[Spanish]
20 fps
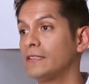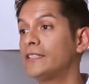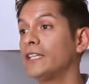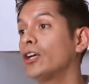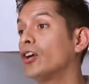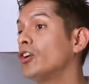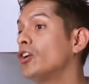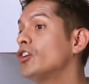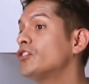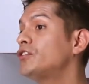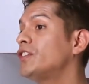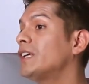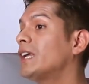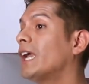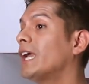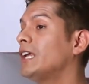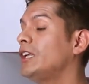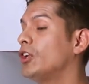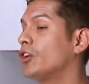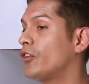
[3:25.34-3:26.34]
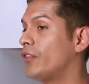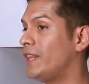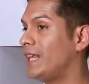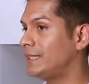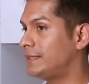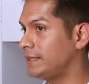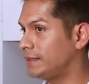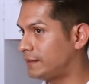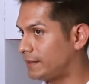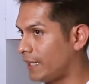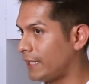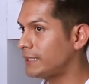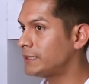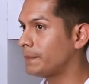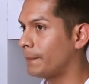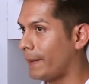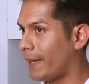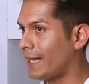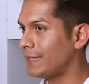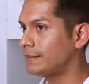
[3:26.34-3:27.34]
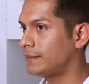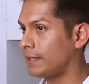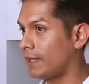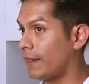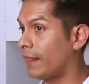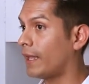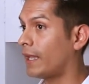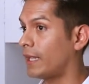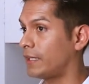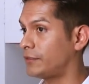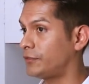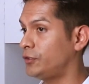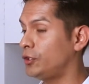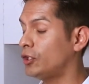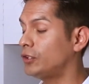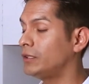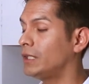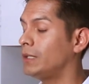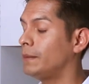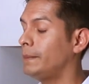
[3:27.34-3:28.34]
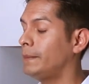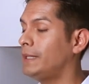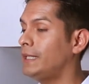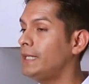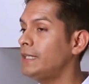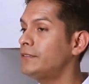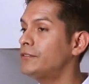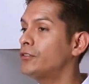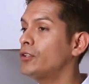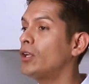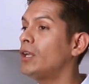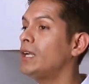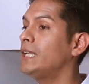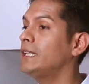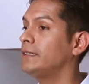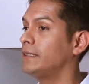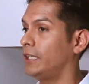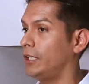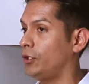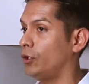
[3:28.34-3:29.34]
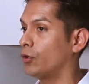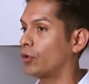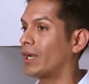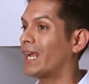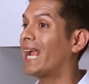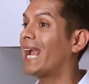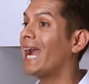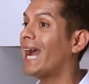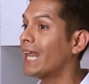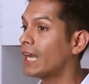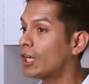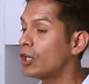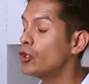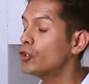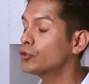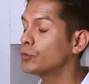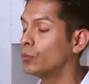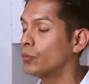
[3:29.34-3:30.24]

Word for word: Se conoce que en los 16 meses de gestión del ministro del Interior, Carlos